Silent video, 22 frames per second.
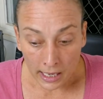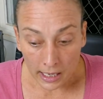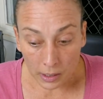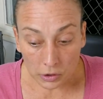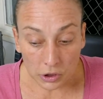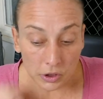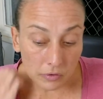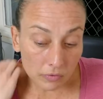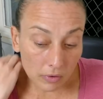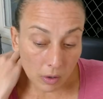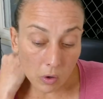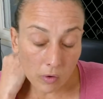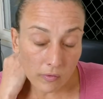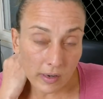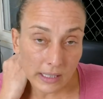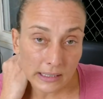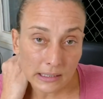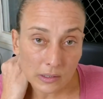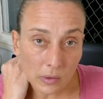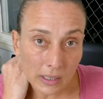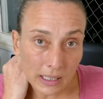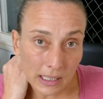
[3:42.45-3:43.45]
Eu tive uma
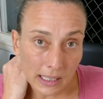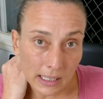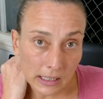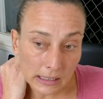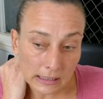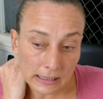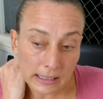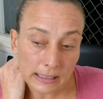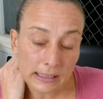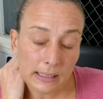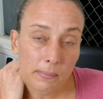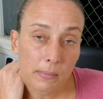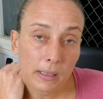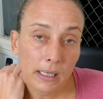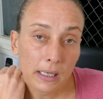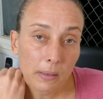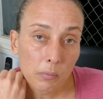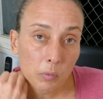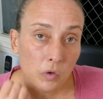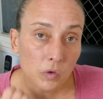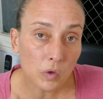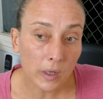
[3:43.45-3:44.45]
conversa com uma cliente essa
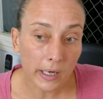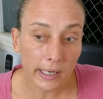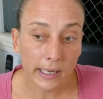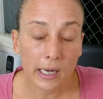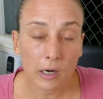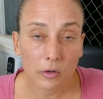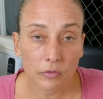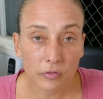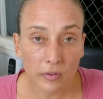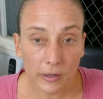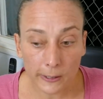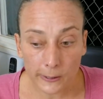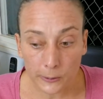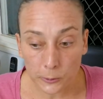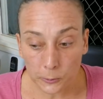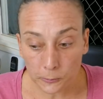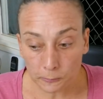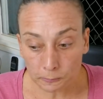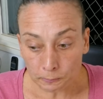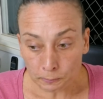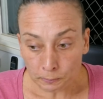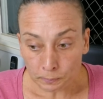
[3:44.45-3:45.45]
semana muito legal
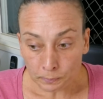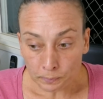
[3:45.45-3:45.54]
falando